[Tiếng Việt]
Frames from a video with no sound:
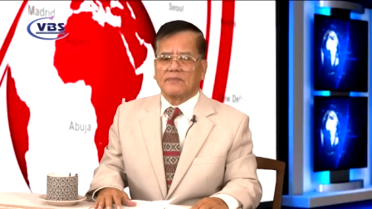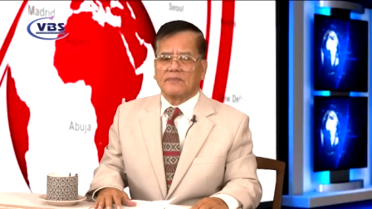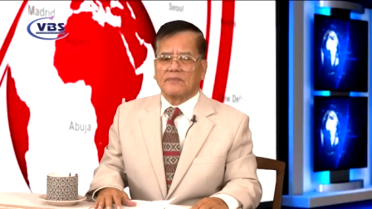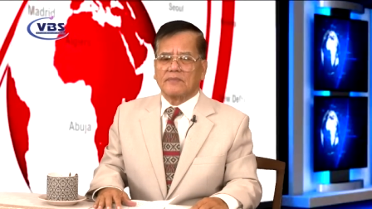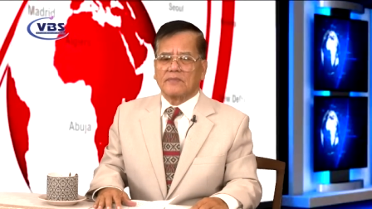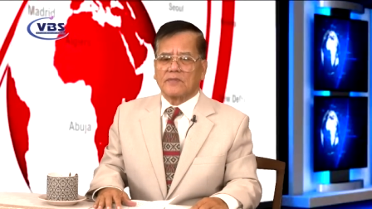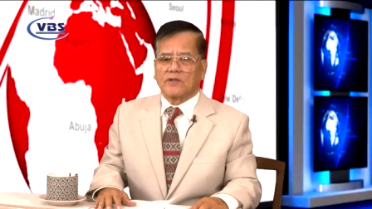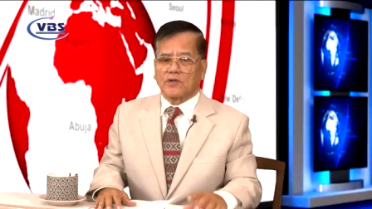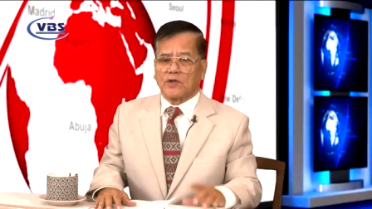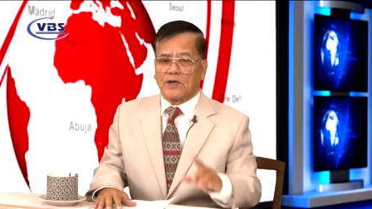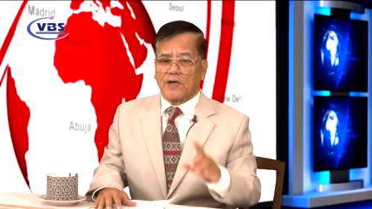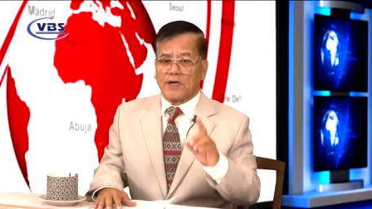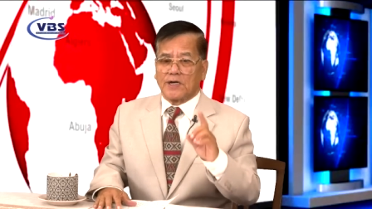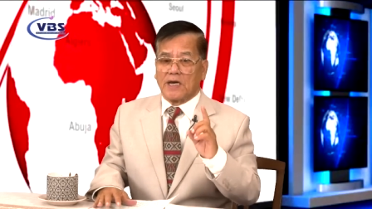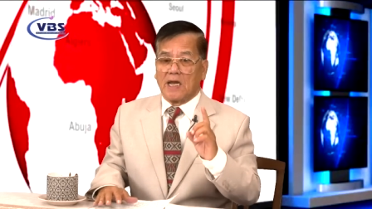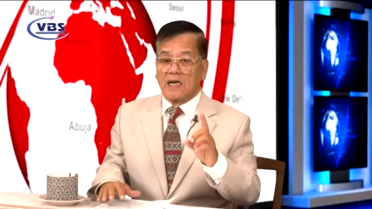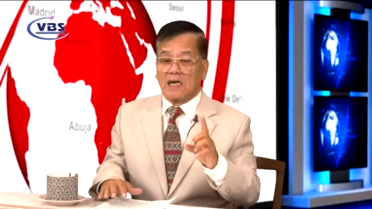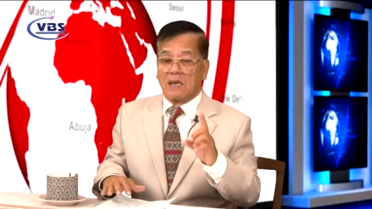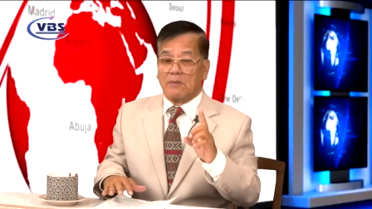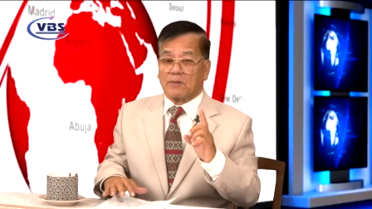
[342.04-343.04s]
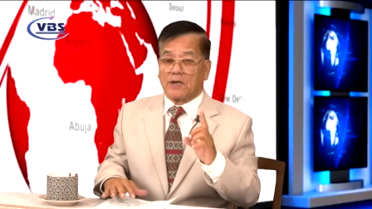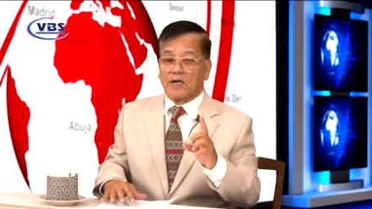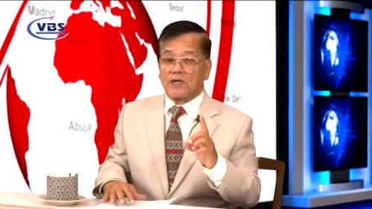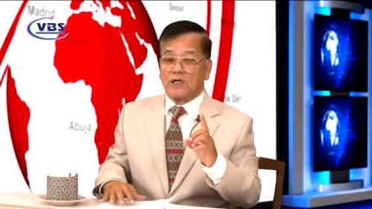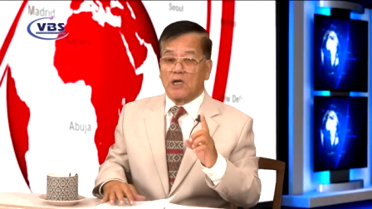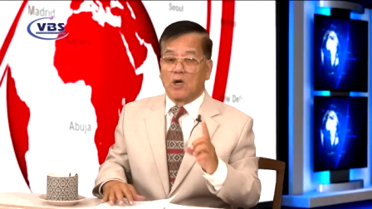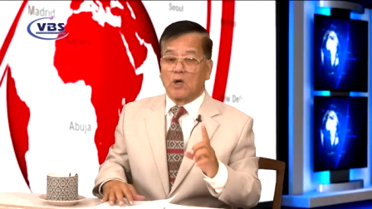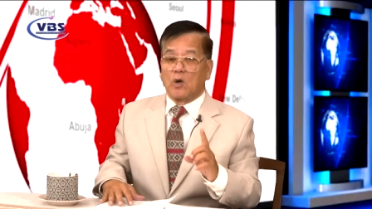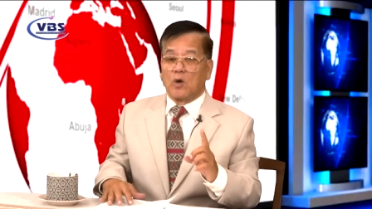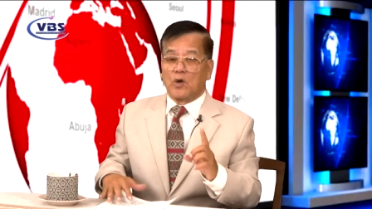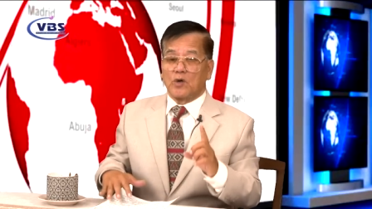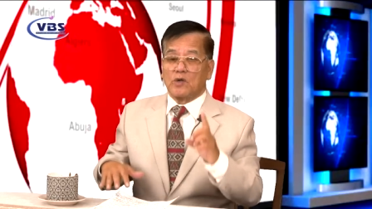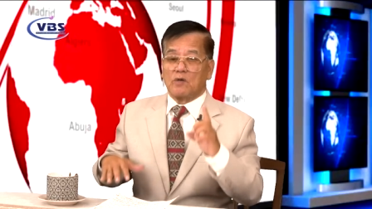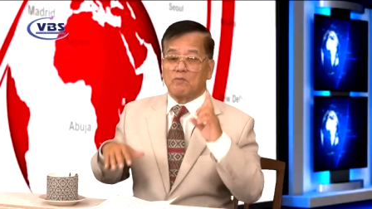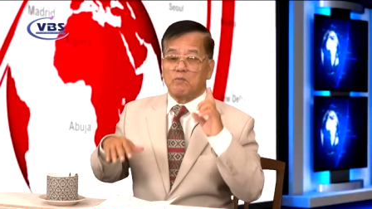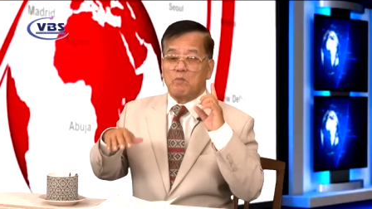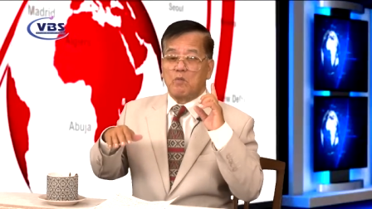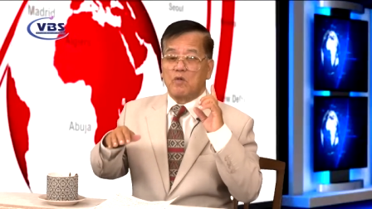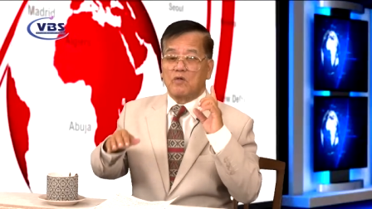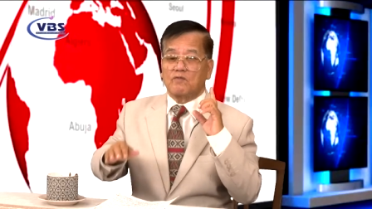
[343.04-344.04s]
Cho nên đấy là một cái đường lối nó
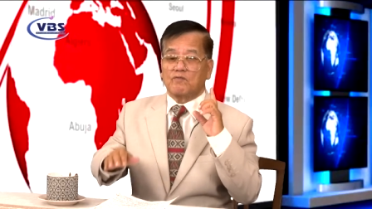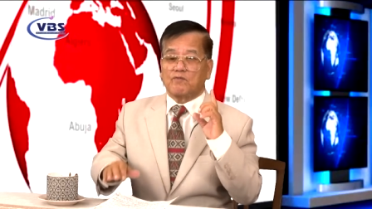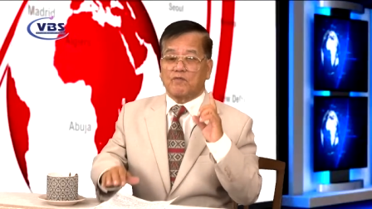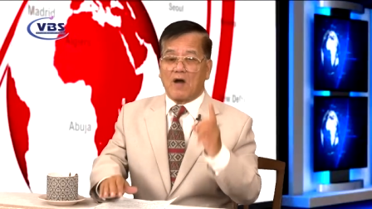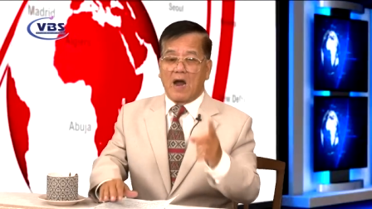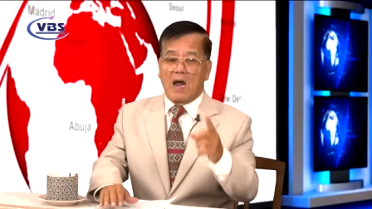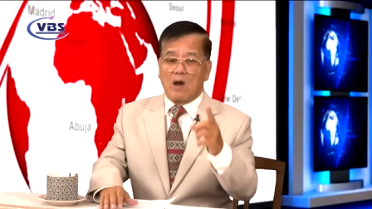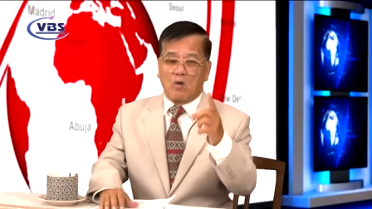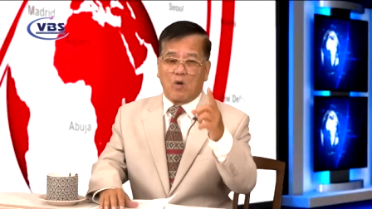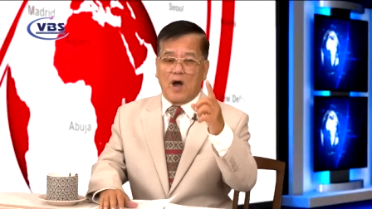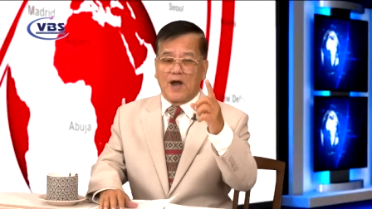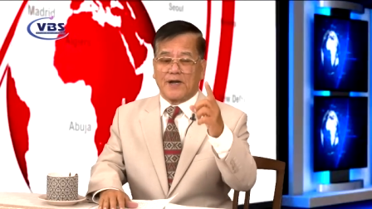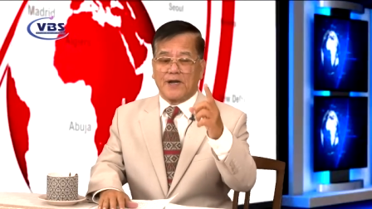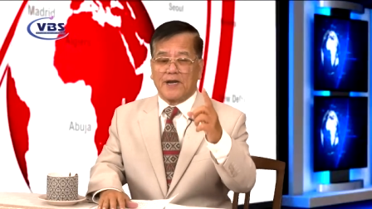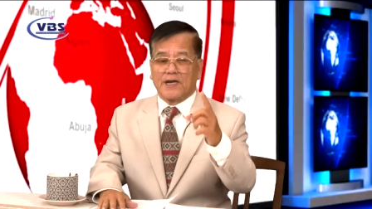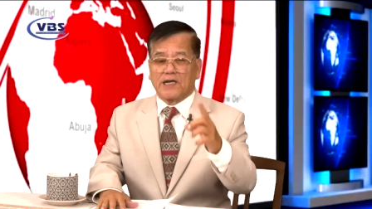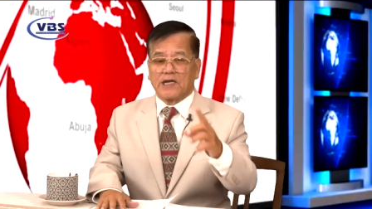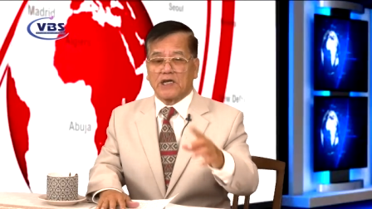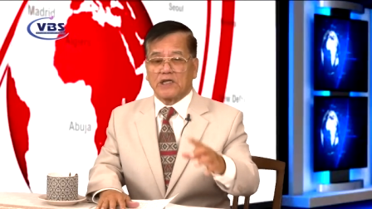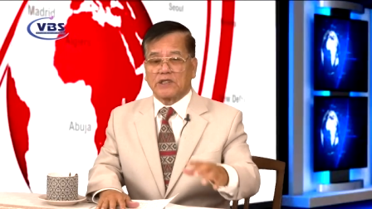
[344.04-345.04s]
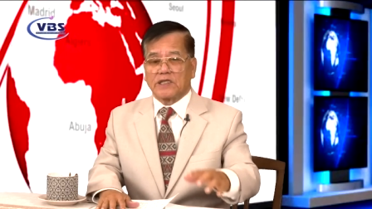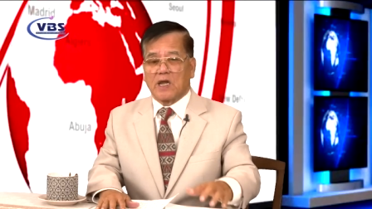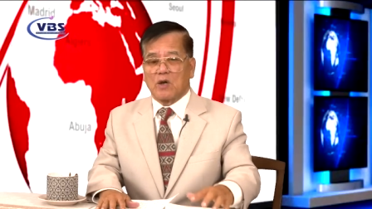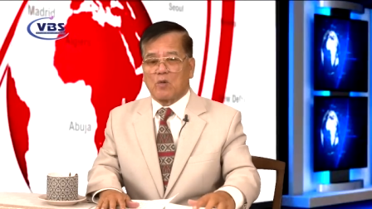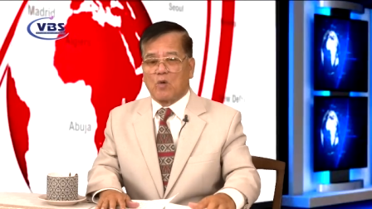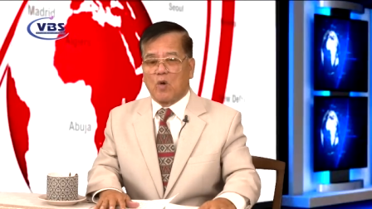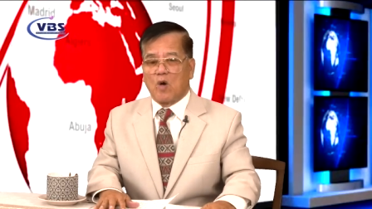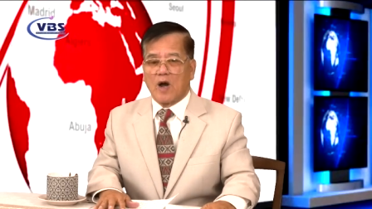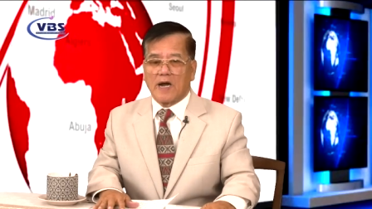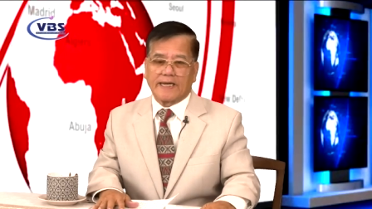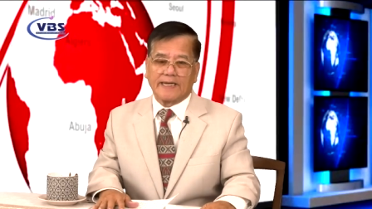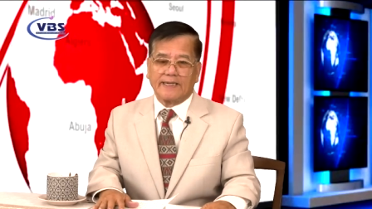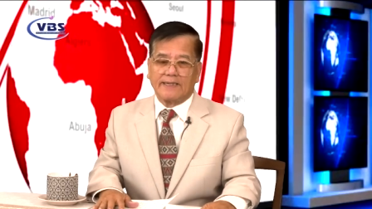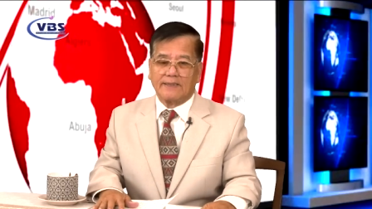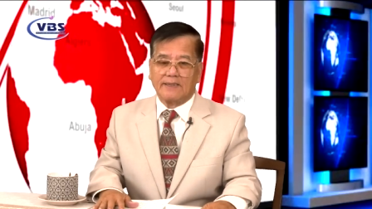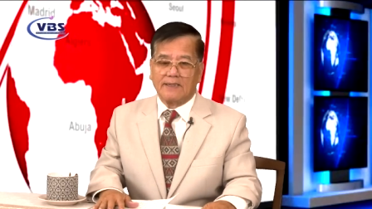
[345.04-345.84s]
muốn phá hoại nền kinh tế của Hoa Kỳ.